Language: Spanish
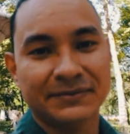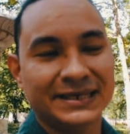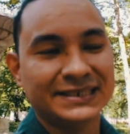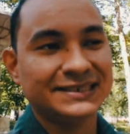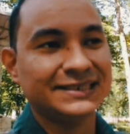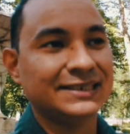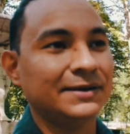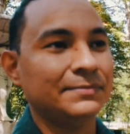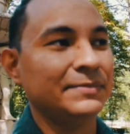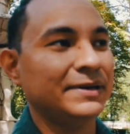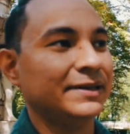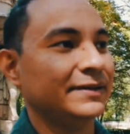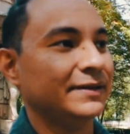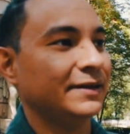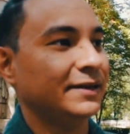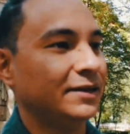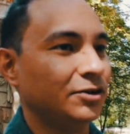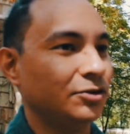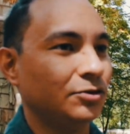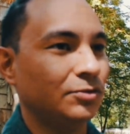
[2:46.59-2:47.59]

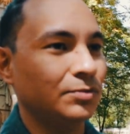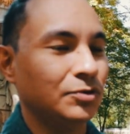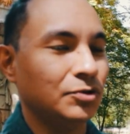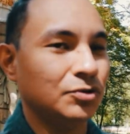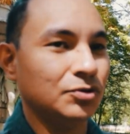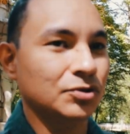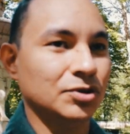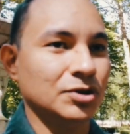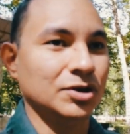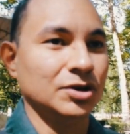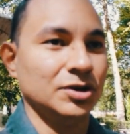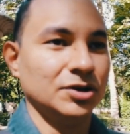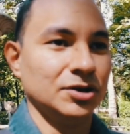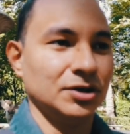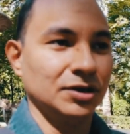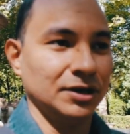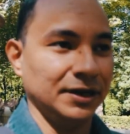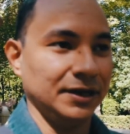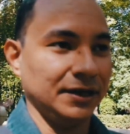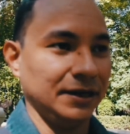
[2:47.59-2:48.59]
Básicamente es como
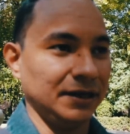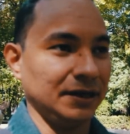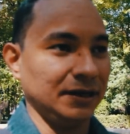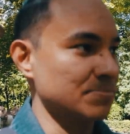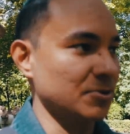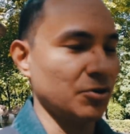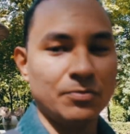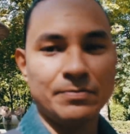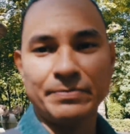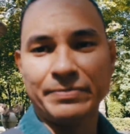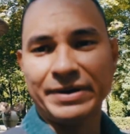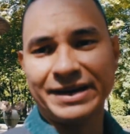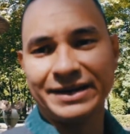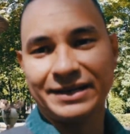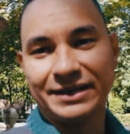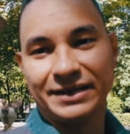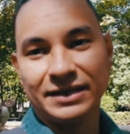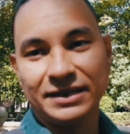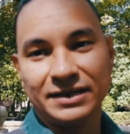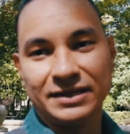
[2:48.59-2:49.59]
eh, un
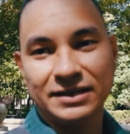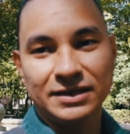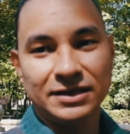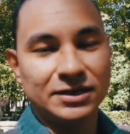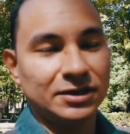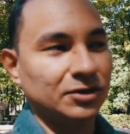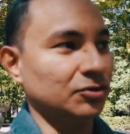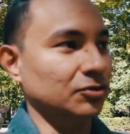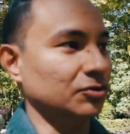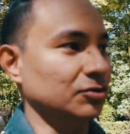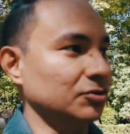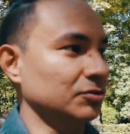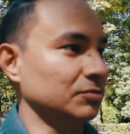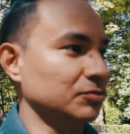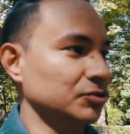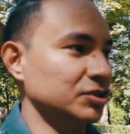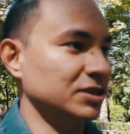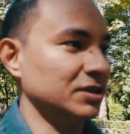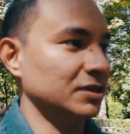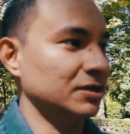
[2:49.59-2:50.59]
parque con
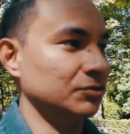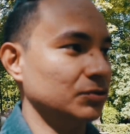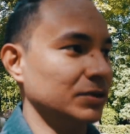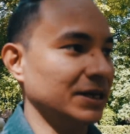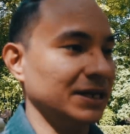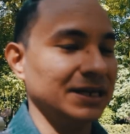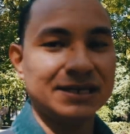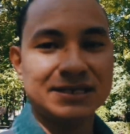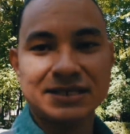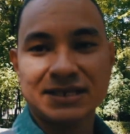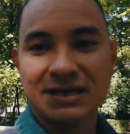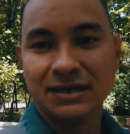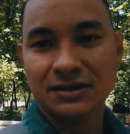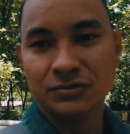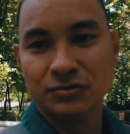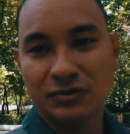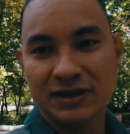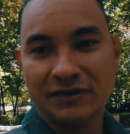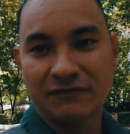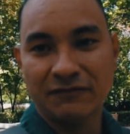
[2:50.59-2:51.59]
mucha naturaleza,
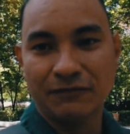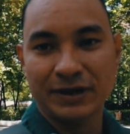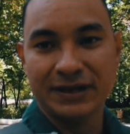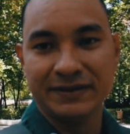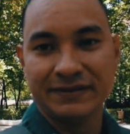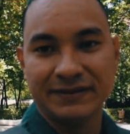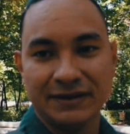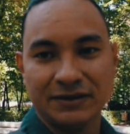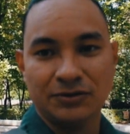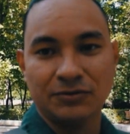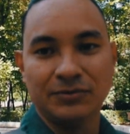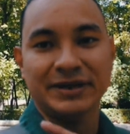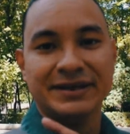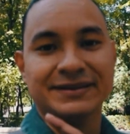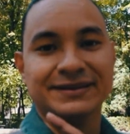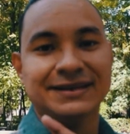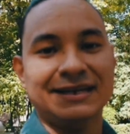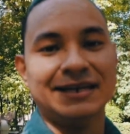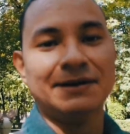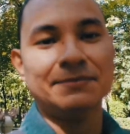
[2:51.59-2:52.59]
algunas fuentes como
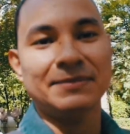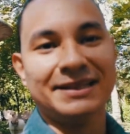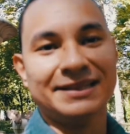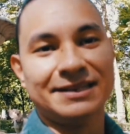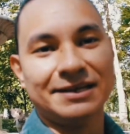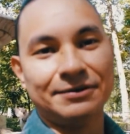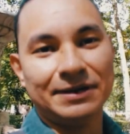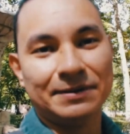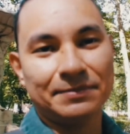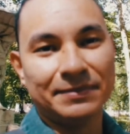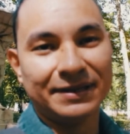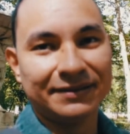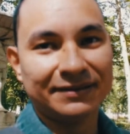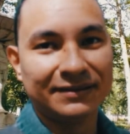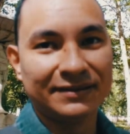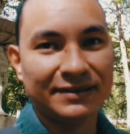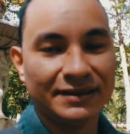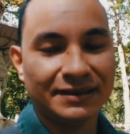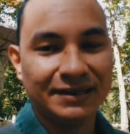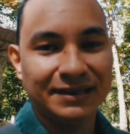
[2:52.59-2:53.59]
esta,
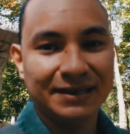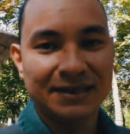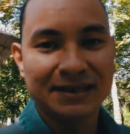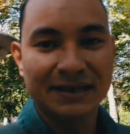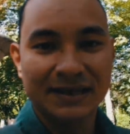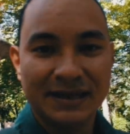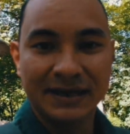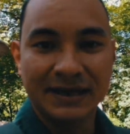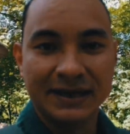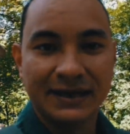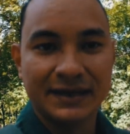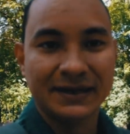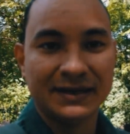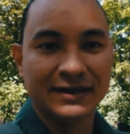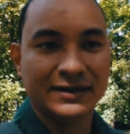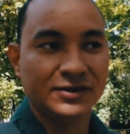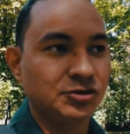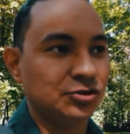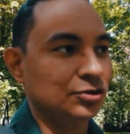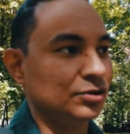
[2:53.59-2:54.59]
lamentablemente
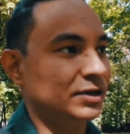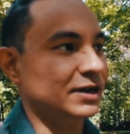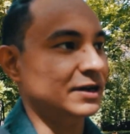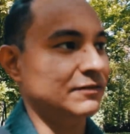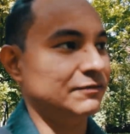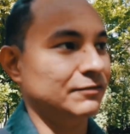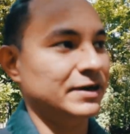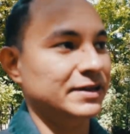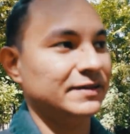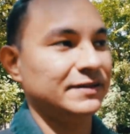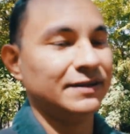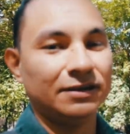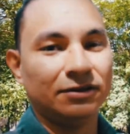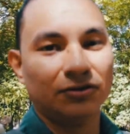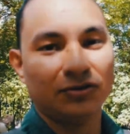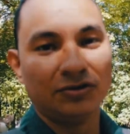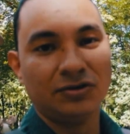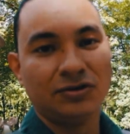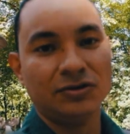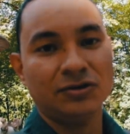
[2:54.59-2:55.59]
eh, toda la fuente y
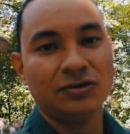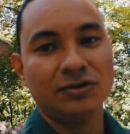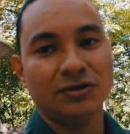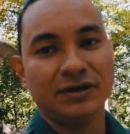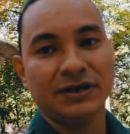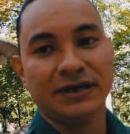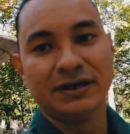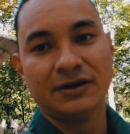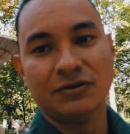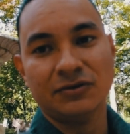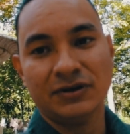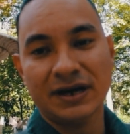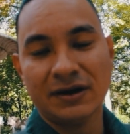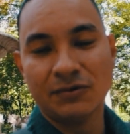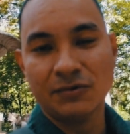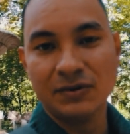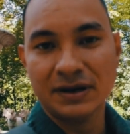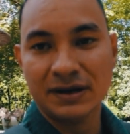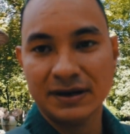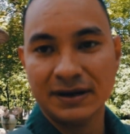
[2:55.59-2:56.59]
todo lo que es con
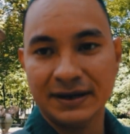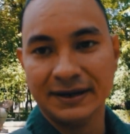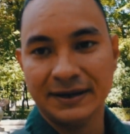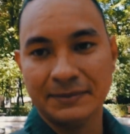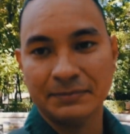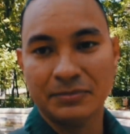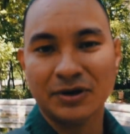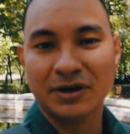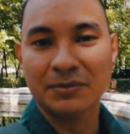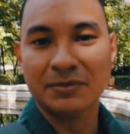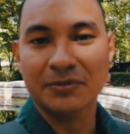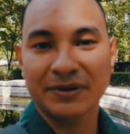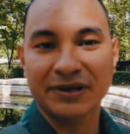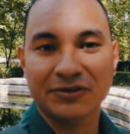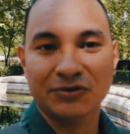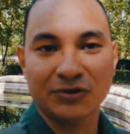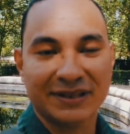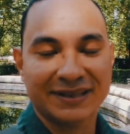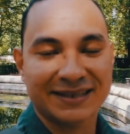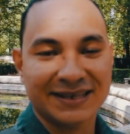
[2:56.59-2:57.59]
agua eh, por el
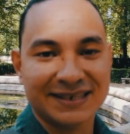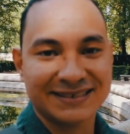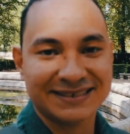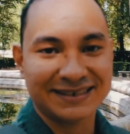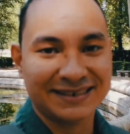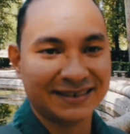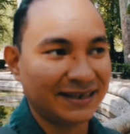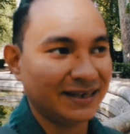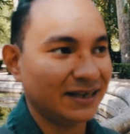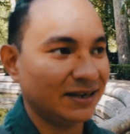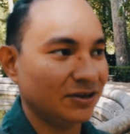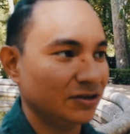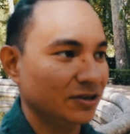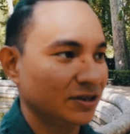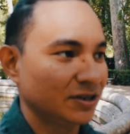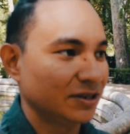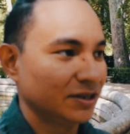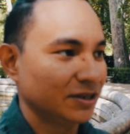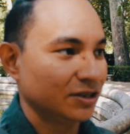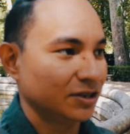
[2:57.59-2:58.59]
momento está cerrado,
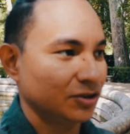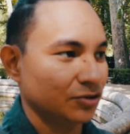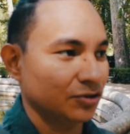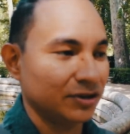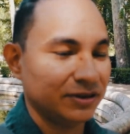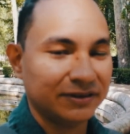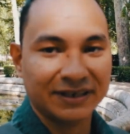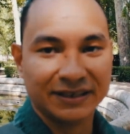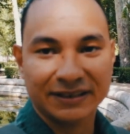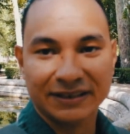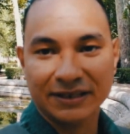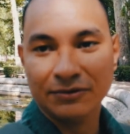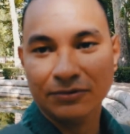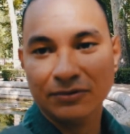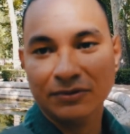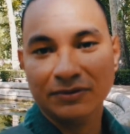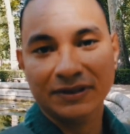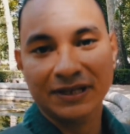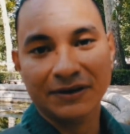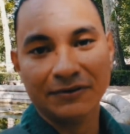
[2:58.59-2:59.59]
no está
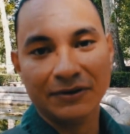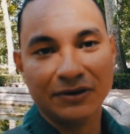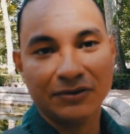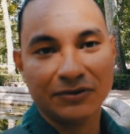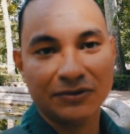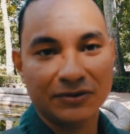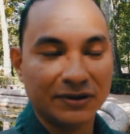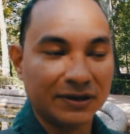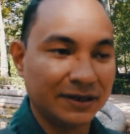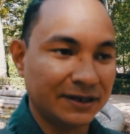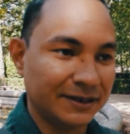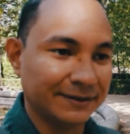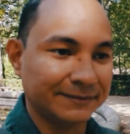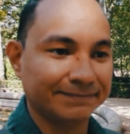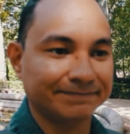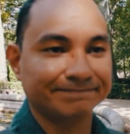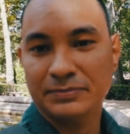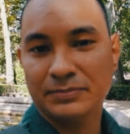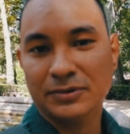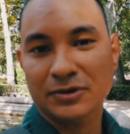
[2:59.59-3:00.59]
activo debido a,
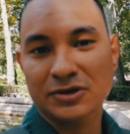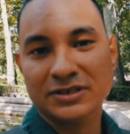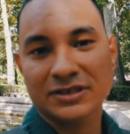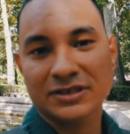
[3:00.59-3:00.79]
por